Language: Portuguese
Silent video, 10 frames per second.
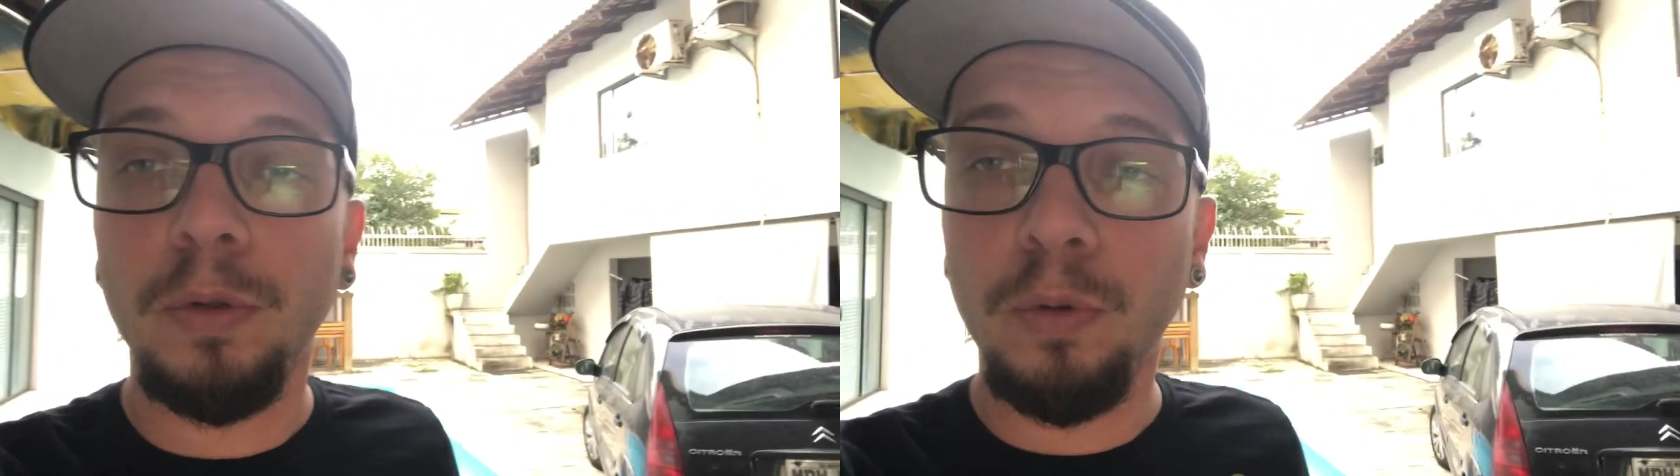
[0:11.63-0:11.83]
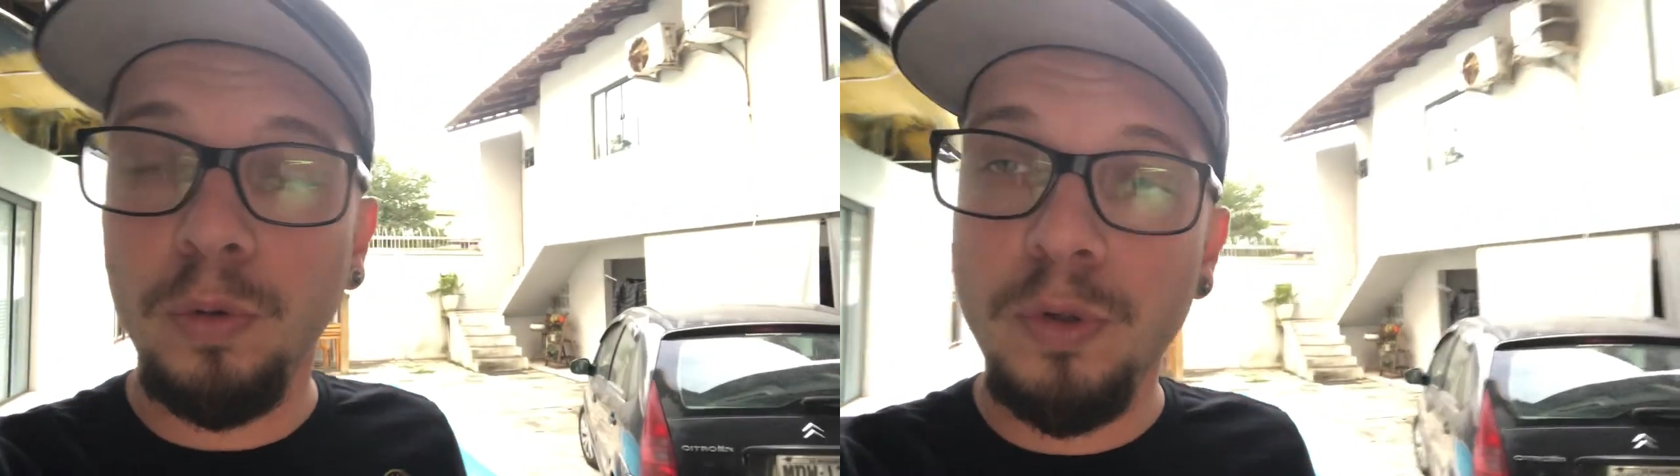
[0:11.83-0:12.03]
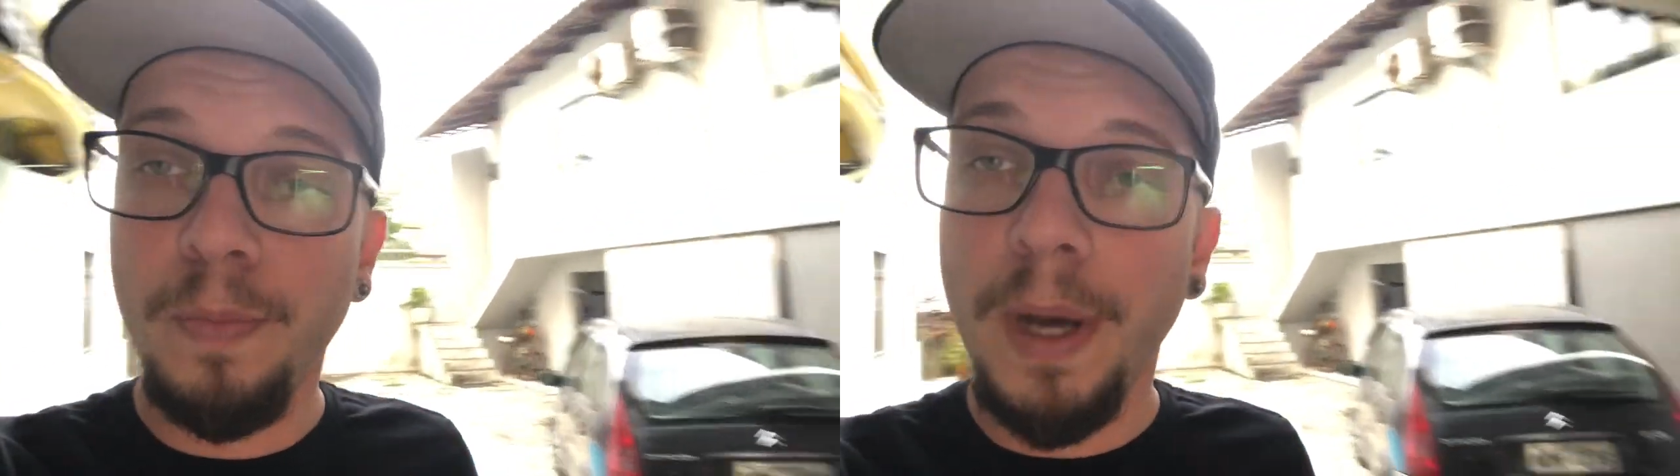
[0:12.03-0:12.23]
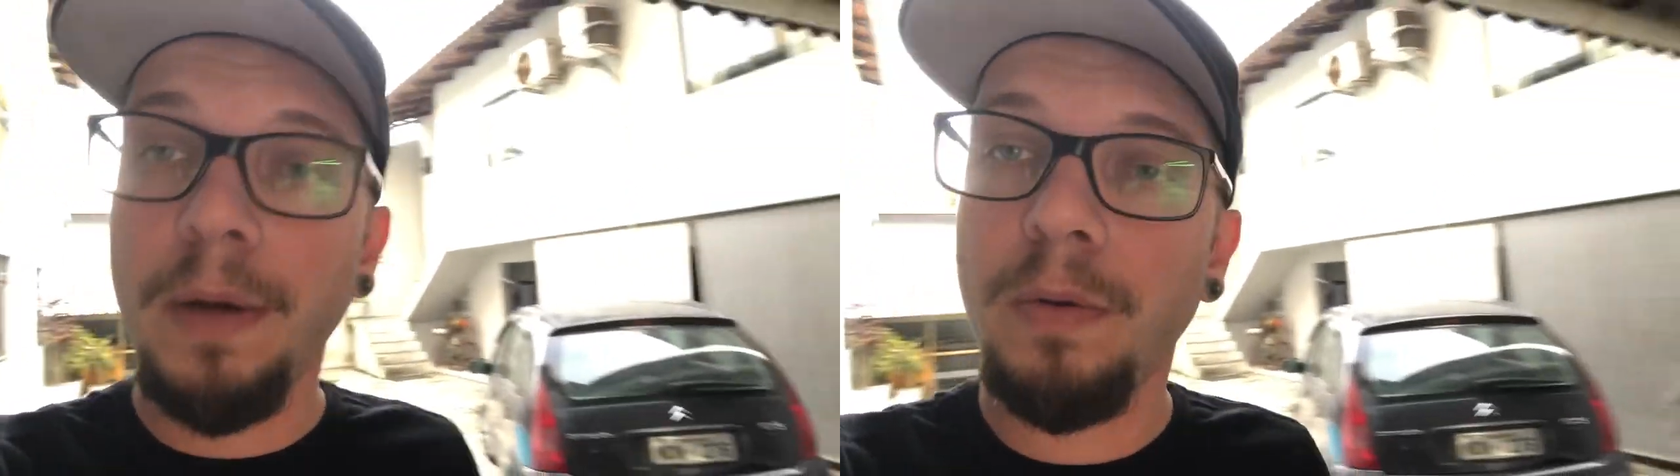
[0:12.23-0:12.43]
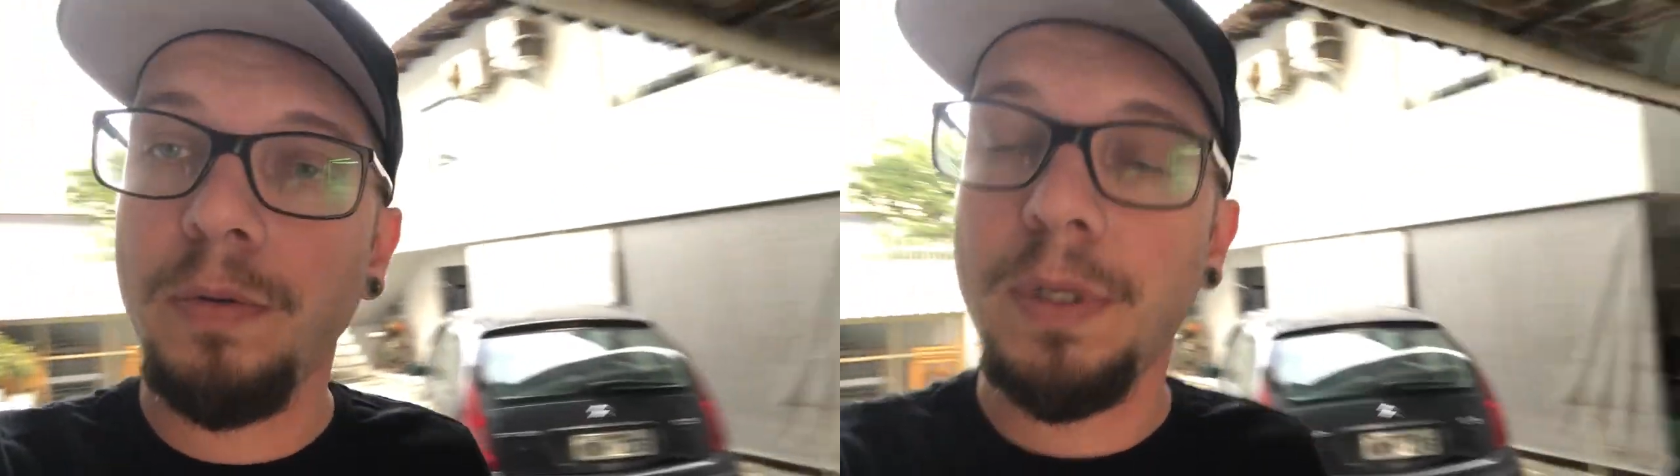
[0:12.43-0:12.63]
dos
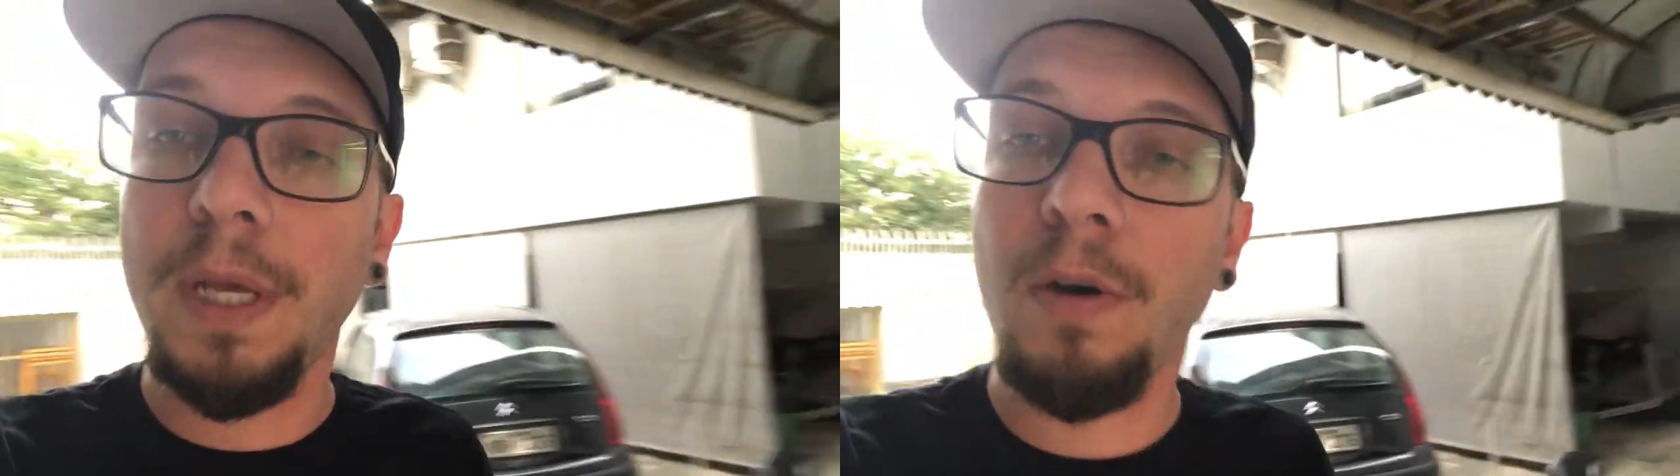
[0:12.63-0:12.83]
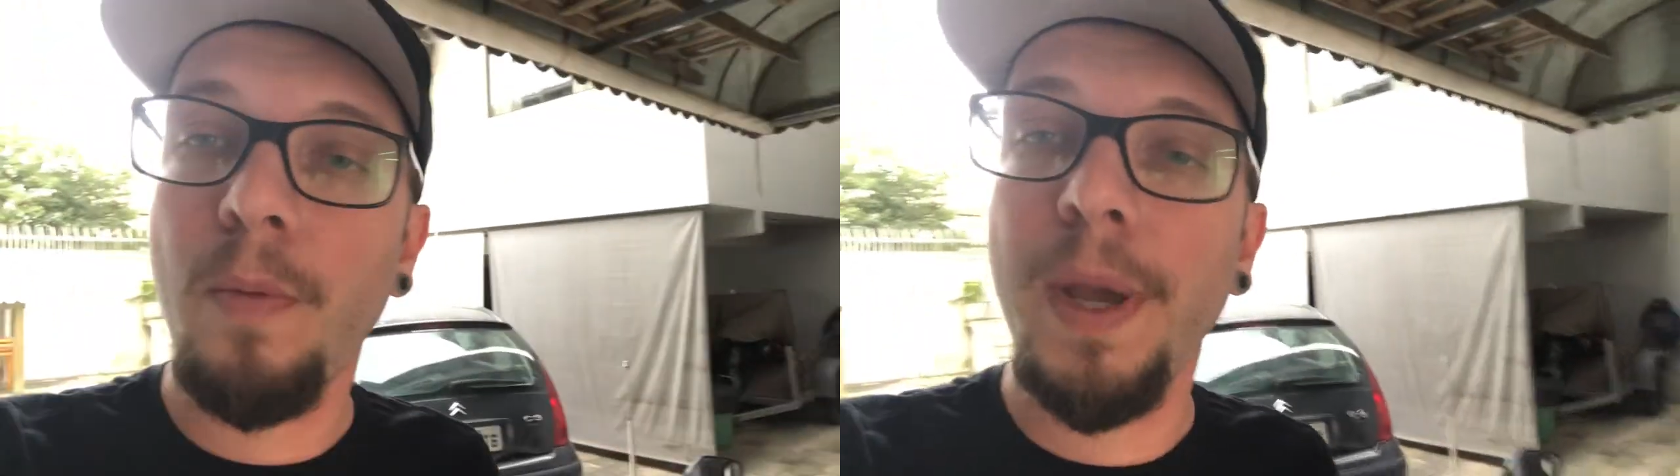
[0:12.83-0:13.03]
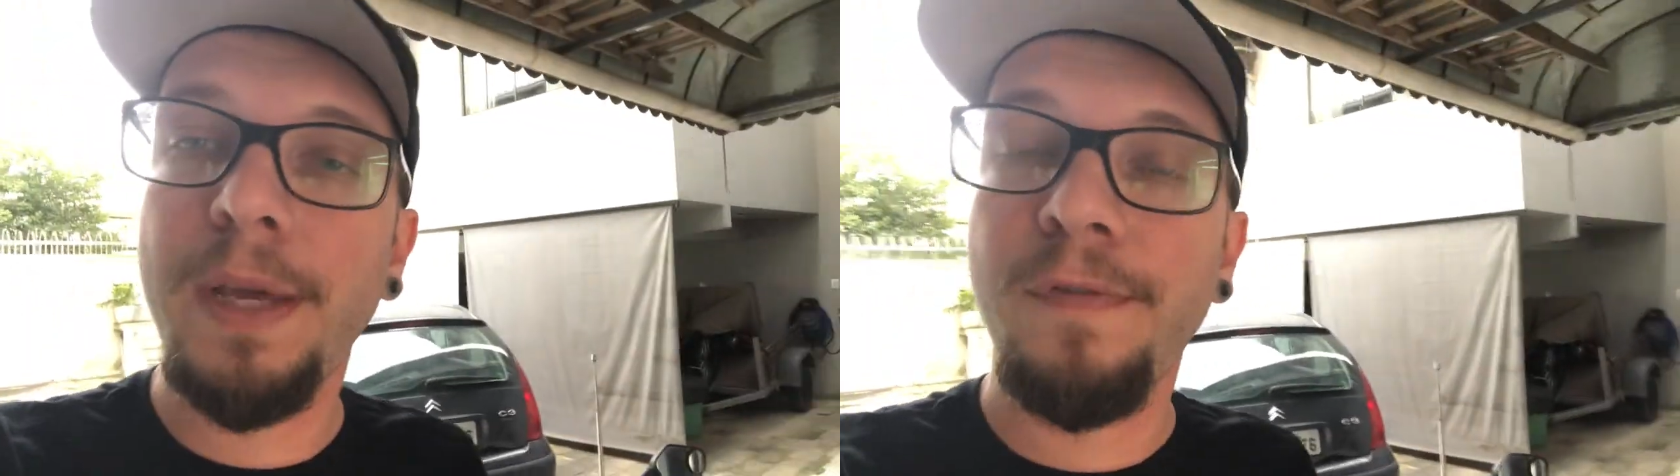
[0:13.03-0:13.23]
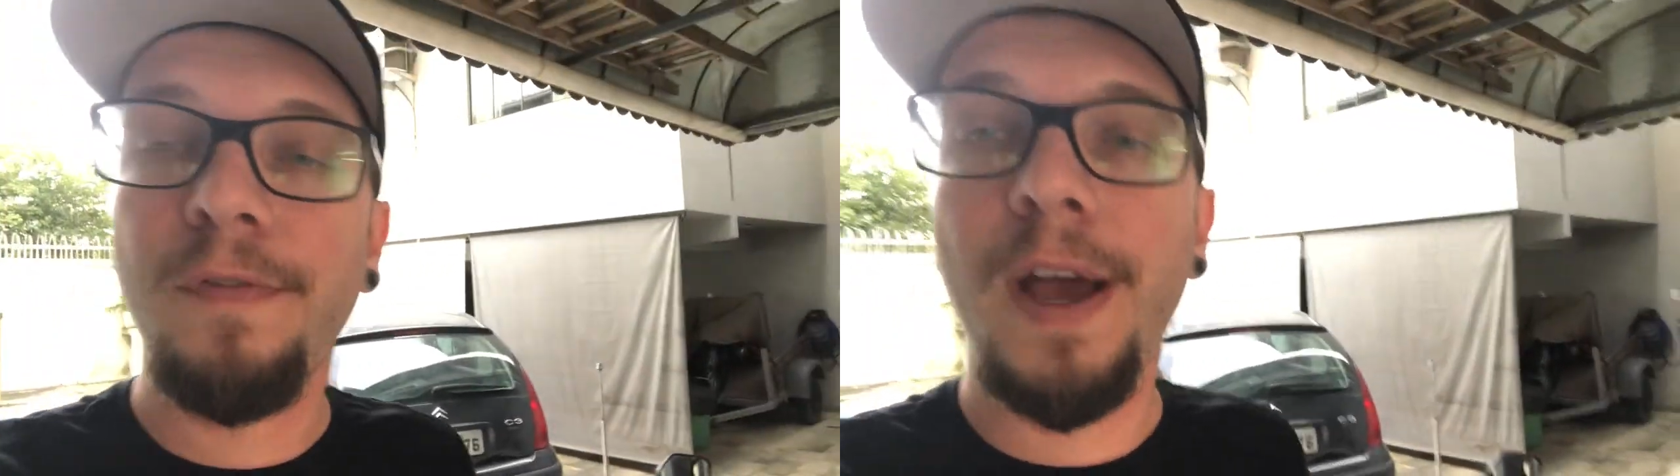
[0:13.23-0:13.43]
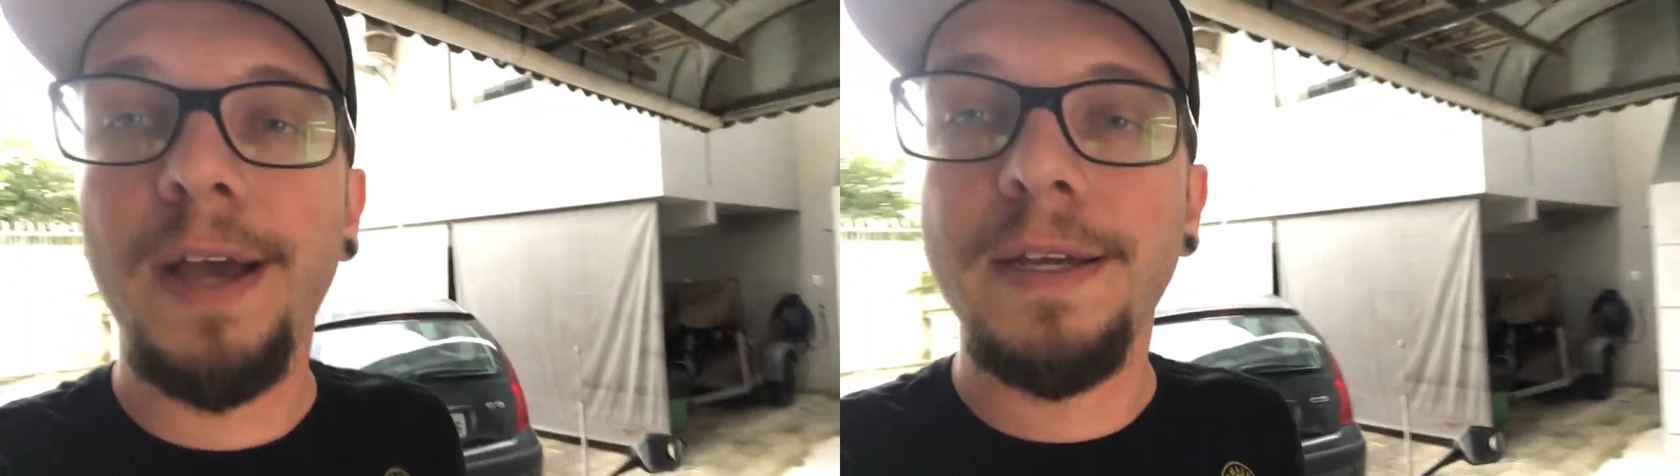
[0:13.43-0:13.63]
bancos, né? Como é que
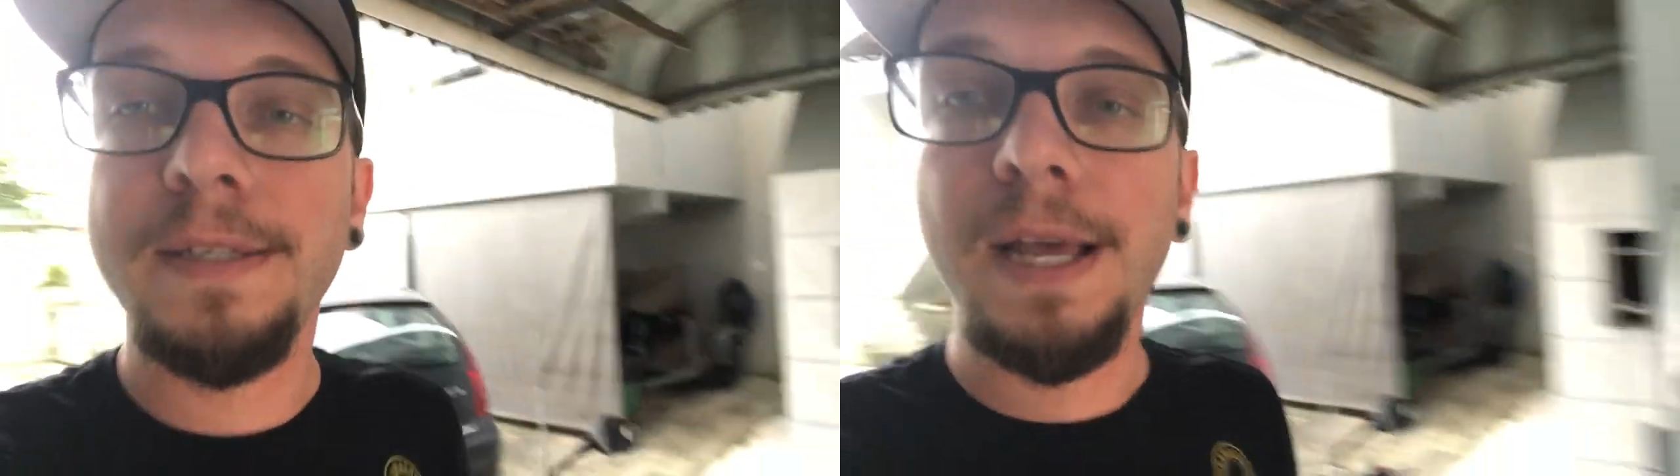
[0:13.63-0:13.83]
faz?